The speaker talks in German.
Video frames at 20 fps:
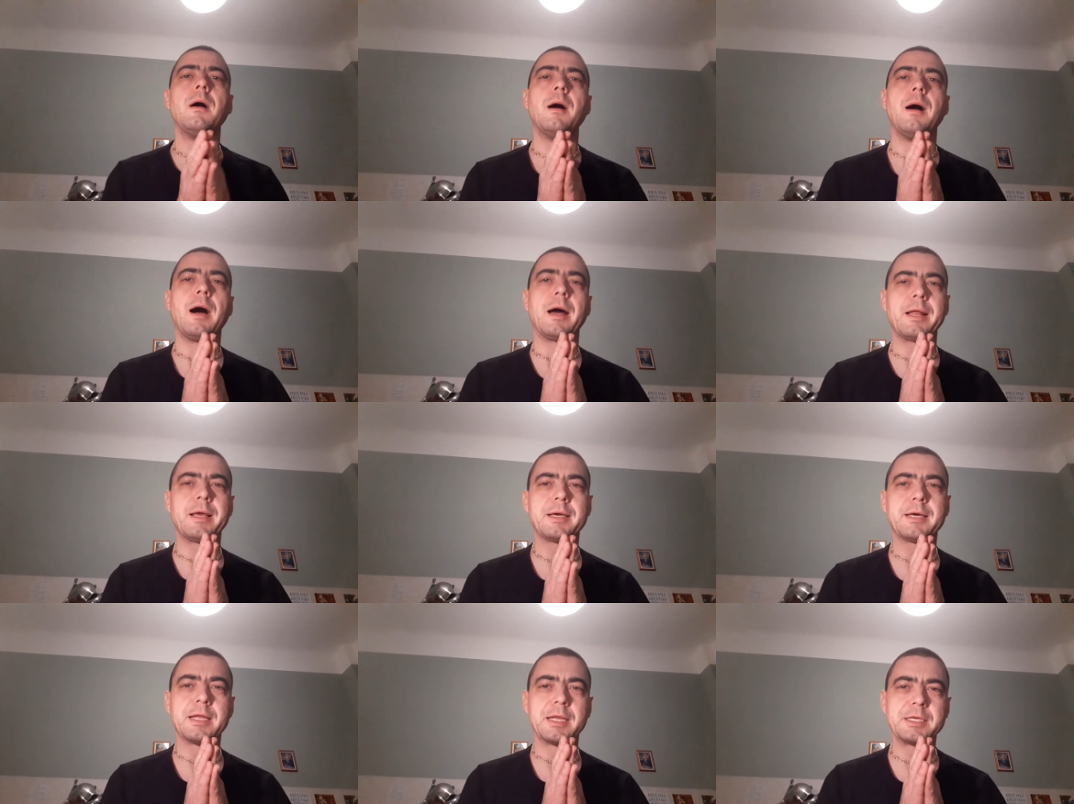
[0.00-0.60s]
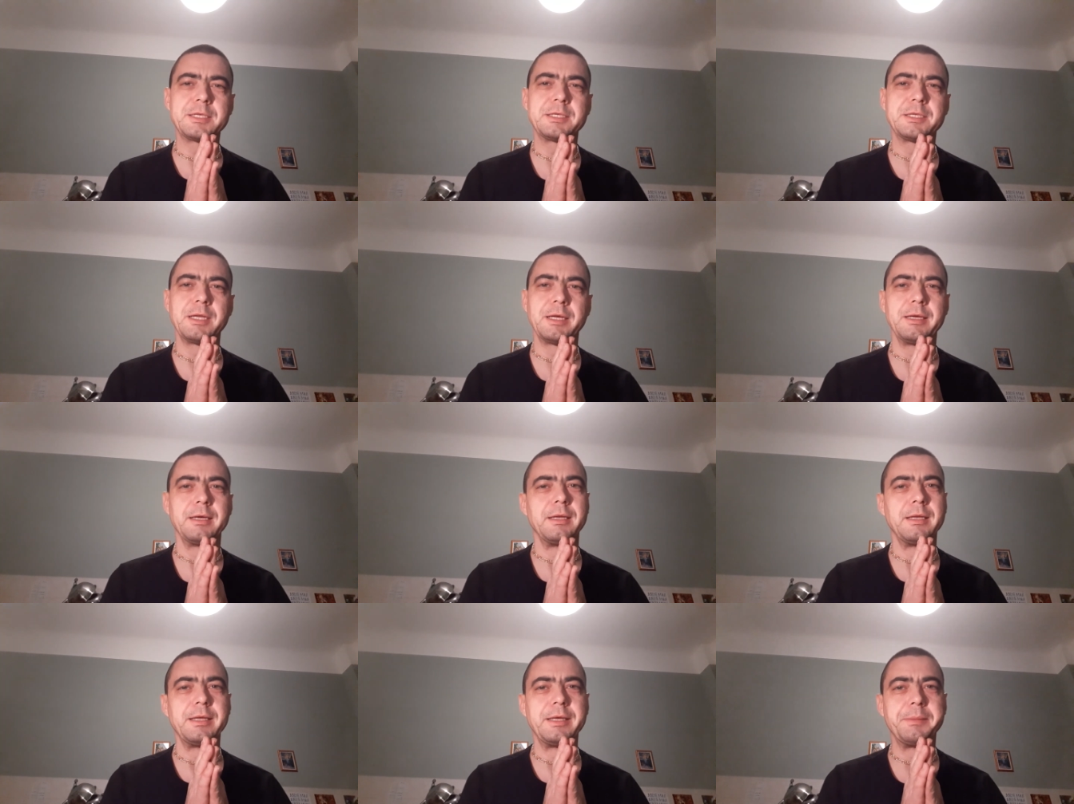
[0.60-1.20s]
Hare Krishna,
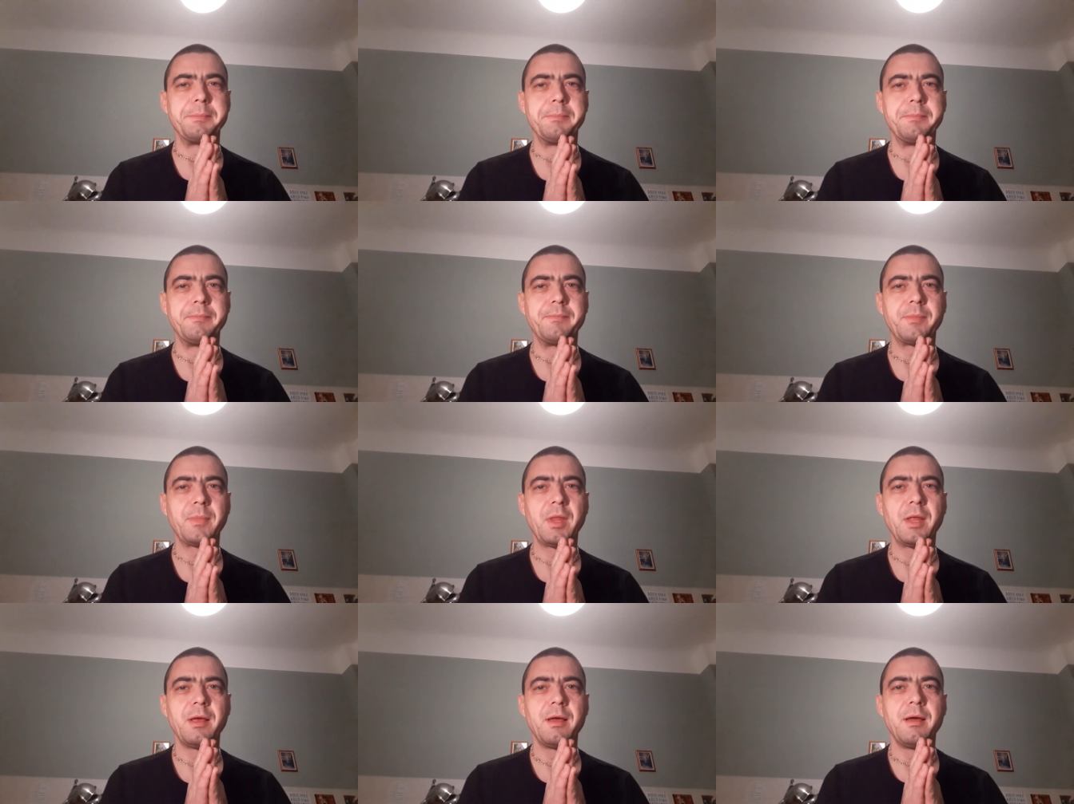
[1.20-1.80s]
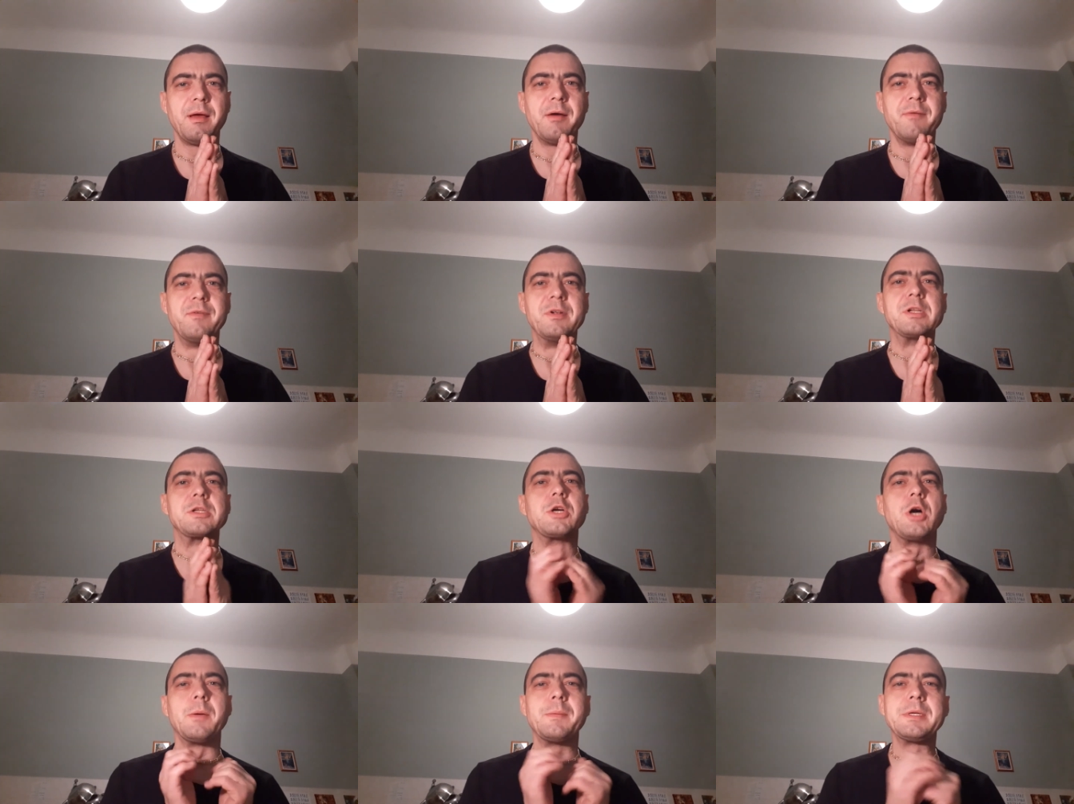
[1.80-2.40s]
ihr Lieben.
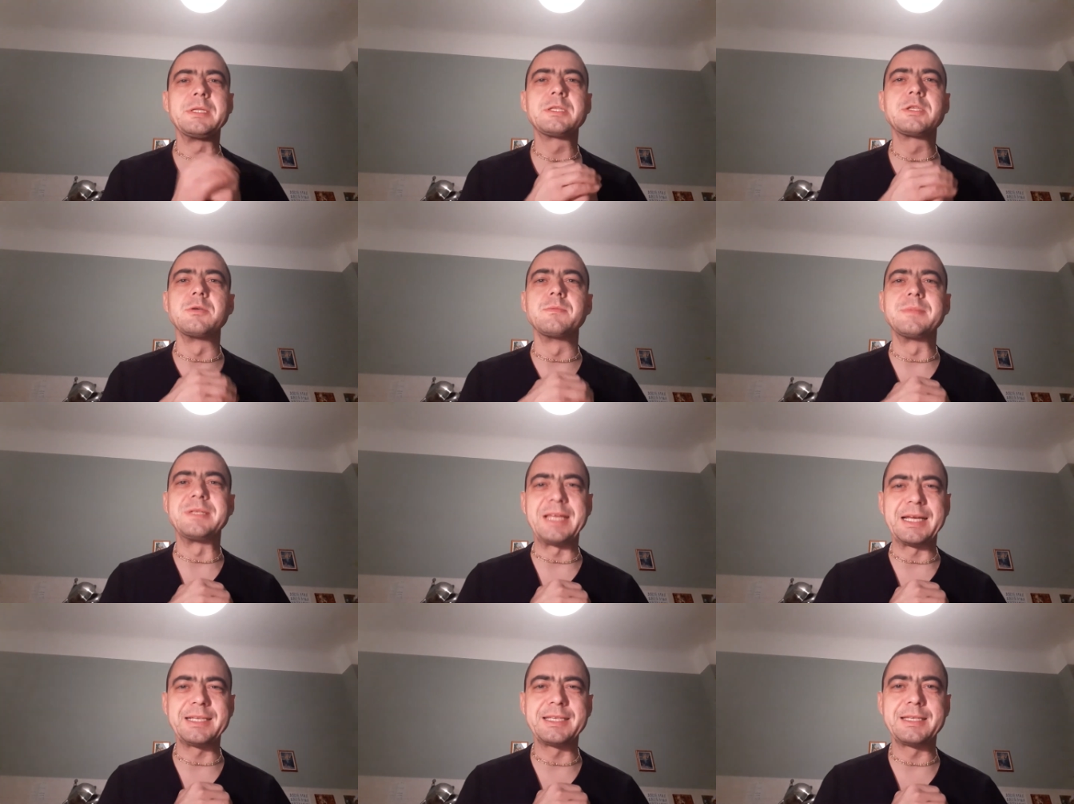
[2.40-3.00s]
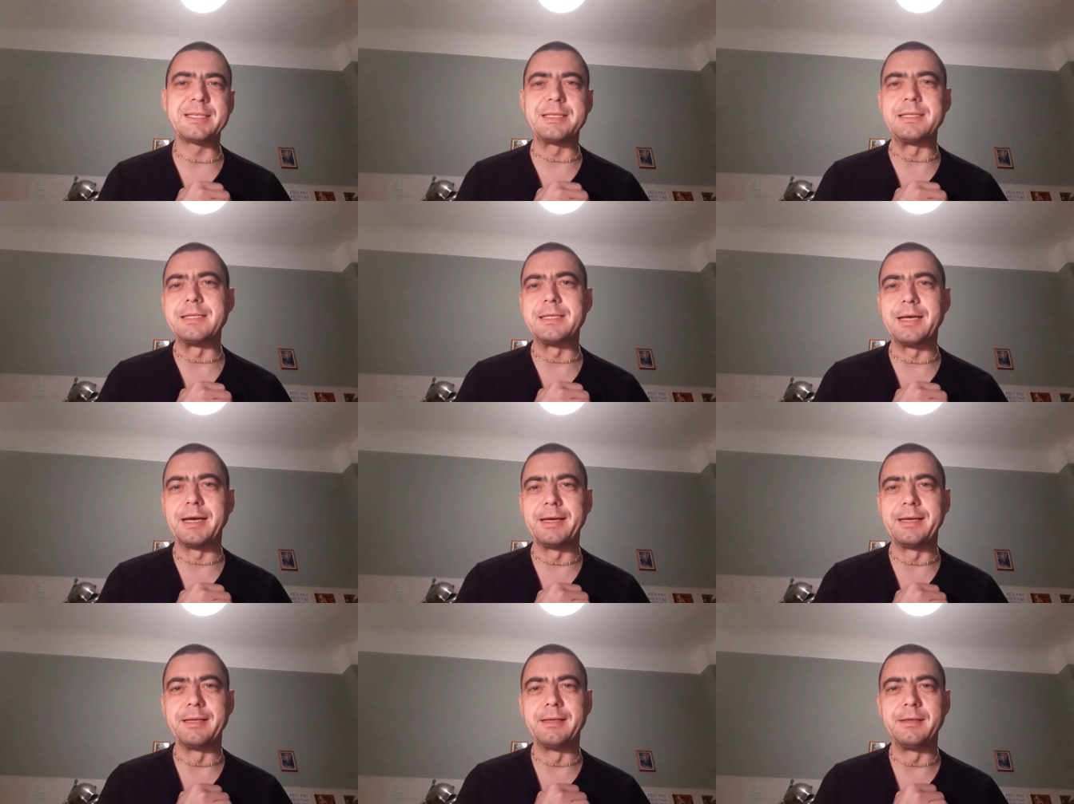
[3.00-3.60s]
Willkommen zum sechsten
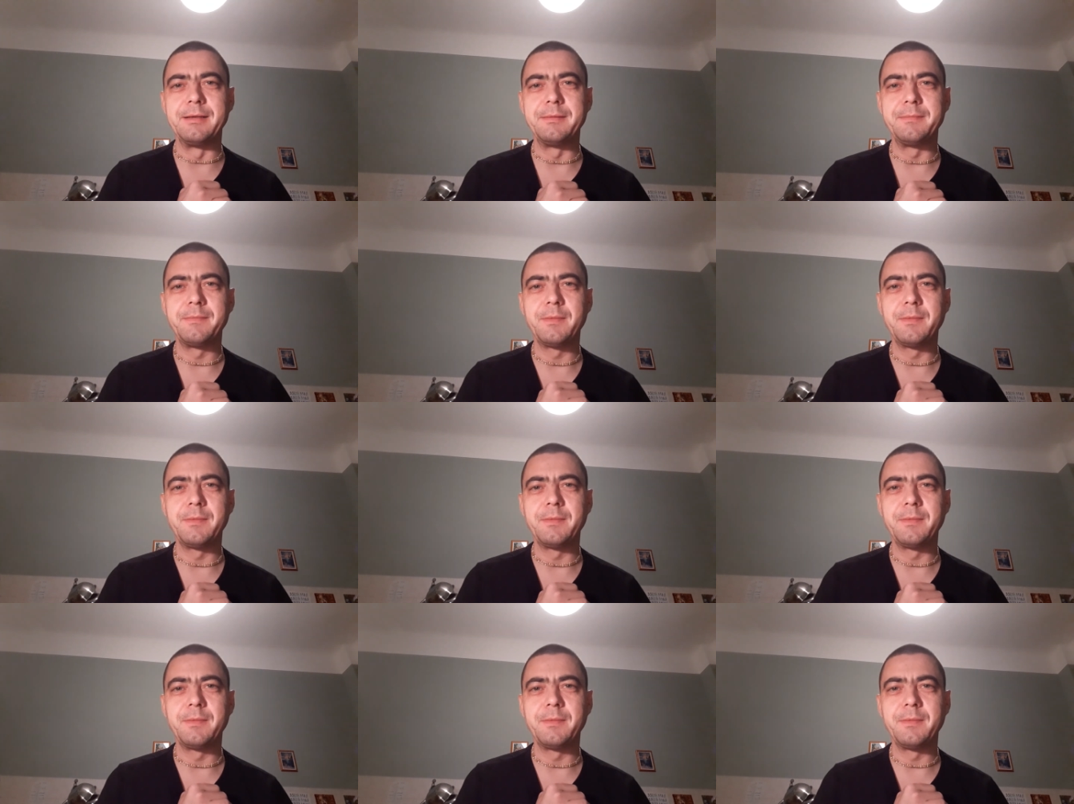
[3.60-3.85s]
Teil.